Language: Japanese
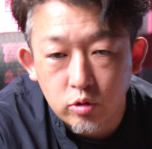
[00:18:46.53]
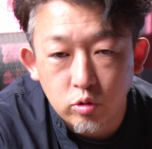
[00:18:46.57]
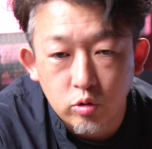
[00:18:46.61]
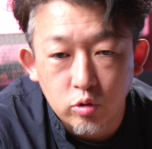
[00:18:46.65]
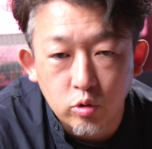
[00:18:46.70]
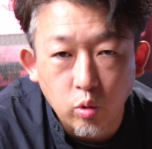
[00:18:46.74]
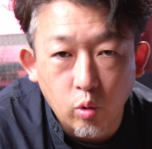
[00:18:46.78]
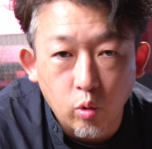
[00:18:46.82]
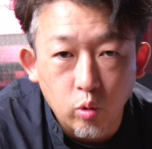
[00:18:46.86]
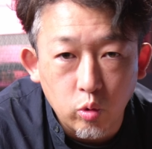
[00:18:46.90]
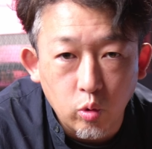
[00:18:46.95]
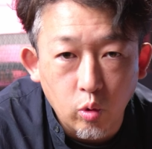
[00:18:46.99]

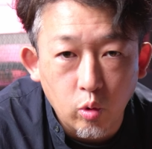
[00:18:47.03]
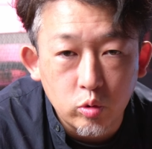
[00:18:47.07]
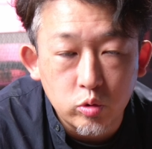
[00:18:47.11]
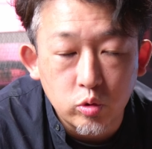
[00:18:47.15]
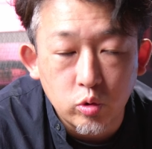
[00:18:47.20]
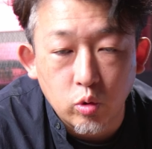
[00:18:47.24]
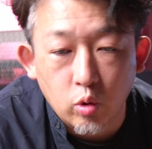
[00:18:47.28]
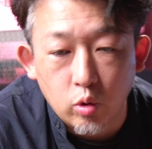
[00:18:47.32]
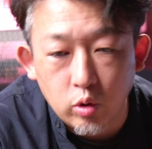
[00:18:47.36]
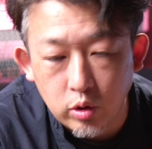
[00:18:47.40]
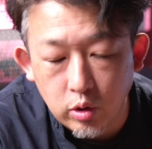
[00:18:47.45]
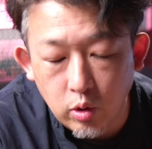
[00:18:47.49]
一言をちょっ
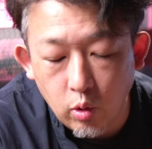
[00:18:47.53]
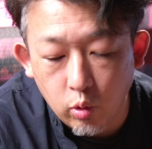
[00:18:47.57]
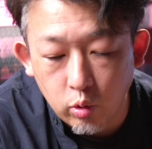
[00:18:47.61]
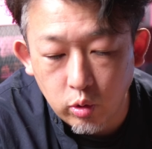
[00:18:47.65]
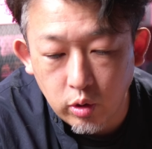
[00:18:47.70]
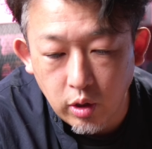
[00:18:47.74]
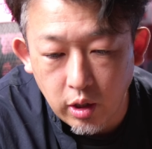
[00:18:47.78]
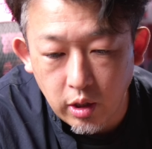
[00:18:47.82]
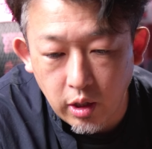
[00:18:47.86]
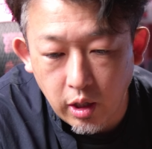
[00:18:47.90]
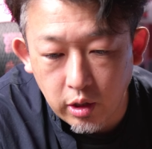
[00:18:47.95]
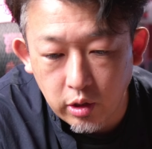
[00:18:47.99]
と言ってお
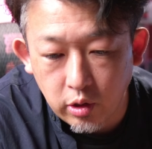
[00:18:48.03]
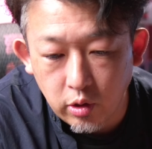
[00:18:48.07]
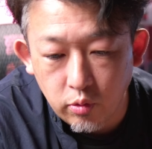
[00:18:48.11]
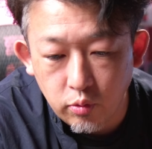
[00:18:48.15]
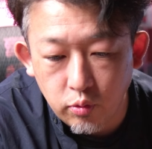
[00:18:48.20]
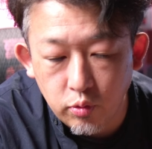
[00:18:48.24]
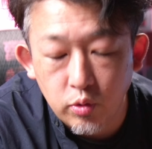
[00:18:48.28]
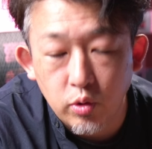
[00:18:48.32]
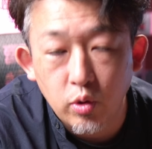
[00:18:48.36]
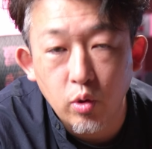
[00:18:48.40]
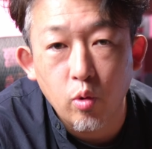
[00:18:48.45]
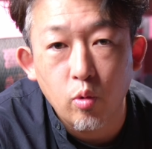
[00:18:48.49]
きたいなってい
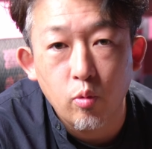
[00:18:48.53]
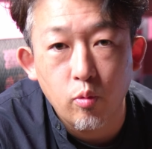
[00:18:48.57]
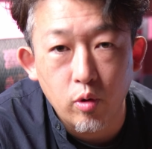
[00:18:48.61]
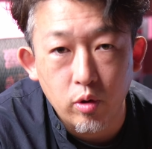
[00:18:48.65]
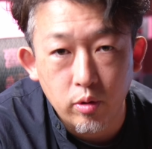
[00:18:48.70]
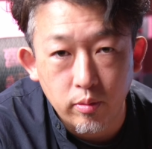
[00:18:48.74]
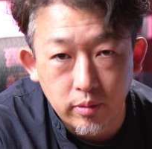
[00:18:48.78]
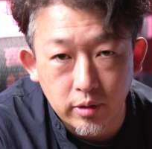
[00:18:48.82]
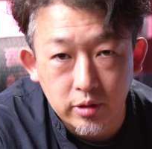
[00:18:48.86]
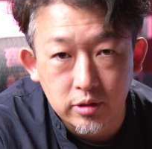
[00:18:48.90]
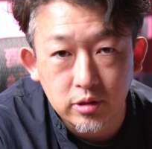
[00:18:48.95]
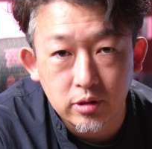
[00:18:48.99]
うふうに思
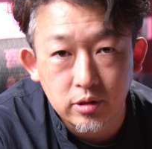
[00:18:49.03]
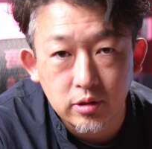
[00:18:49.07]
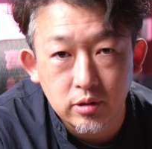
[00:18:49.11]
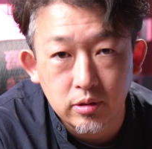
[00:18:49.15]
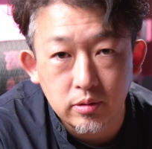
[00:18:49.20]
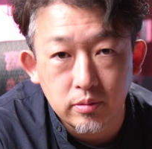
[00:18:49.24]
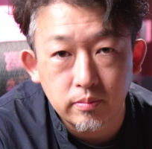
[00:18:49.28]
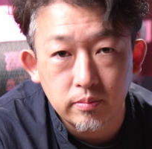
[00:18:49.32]
います。